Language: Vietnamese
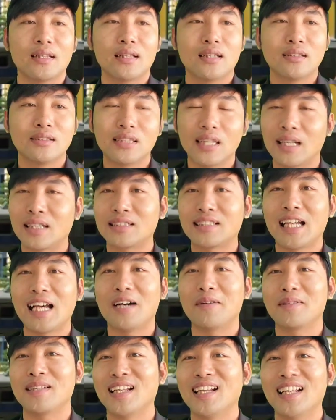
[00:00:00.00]
ừ, lần
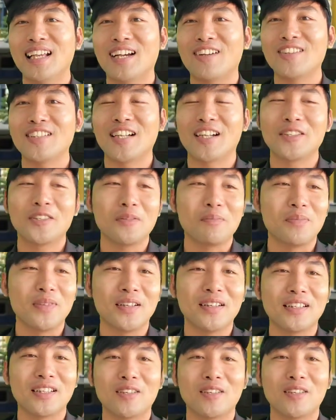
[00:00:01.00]
sau mà Đinh Lan có nhờ giúp nữa